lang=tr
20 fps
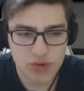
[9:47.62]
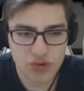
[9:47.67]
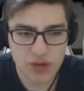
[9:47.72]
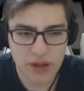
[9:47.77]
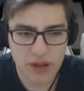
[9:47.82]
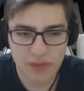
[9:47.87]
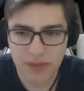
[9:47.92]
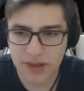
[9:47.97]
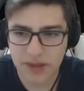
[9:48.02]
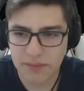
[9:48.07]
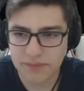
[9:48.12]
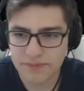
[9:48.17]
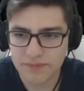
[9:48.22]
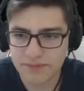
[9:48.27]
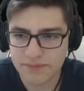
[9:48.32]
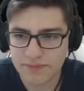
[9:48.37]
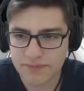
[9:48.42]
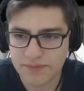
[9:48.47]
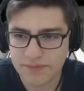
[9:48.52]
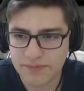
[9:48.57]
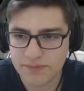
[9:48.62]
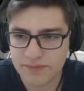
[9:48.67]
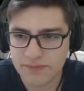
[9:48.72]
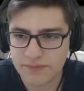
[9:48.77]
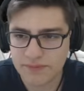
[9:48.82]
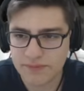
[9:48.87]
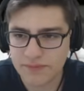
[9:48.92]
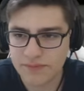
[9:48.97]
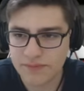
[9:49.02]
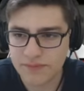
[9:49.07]
Şunu yapalım.
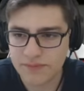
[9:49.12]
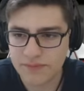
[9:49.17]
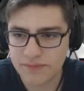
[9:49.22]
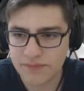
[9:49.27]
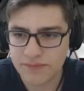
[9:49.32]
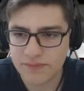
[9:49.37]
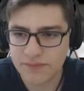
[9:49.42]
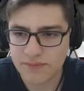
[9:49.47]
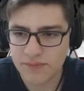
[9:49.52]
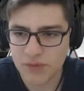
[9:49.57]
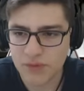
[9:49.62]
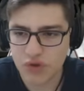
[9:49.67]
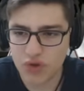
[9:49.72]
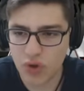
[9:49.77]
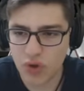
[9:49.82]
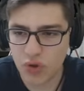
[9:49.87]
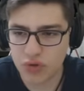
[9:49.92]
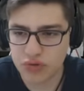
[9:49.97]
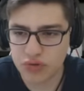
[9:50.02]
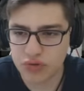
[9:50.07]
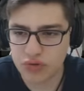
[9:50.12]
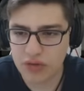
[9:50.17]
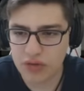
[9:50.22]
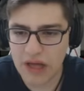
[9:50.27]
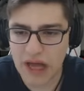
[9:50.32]
Şu olsun.